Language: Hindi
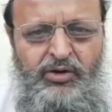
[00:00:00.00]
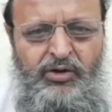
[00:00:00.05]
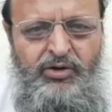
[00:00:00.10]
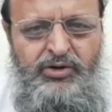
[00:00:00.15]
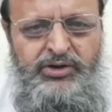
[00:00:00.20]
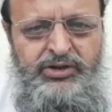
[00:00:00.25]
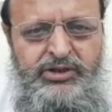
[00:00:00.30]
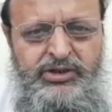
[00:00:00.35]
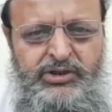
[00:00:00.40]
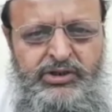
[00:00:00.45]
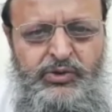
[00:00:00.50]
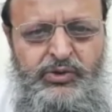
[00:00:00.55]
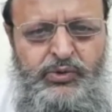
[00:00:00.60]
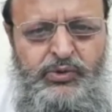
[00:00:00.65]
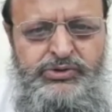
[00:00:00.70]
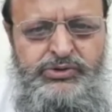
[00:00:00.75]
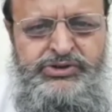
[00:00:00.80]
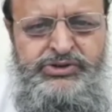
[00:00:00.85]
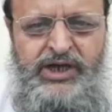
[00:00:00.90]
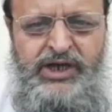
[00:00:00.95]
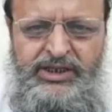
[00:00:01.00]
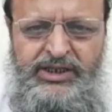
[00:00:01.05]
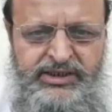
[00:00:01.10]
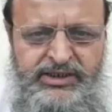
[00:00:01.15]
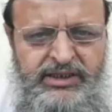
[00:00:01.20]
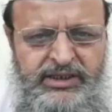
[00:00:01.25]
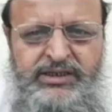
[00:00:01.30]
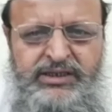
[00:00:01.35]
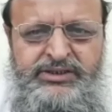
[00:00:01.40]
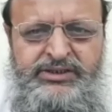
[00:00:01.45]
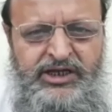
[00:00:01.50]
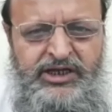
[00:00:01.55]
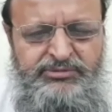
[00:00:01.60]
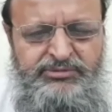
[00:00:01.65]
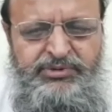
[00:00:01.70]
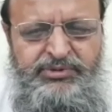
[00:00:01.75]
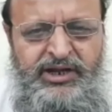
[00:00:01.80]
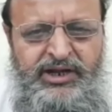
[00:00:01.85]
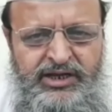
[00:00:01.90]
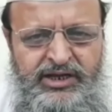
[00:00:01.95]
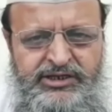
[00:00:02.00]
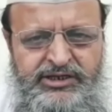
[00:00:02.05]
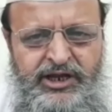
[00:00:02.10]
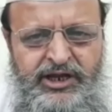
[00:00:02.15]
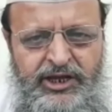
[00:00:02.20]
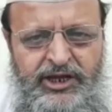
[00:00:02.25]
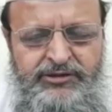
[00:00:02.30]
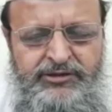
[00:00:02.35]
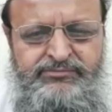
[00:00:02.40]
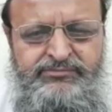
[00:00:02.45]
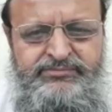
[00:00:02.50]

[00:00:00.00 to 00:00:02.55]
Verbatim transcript: और ईद को सादगी के साथ मनाया जाए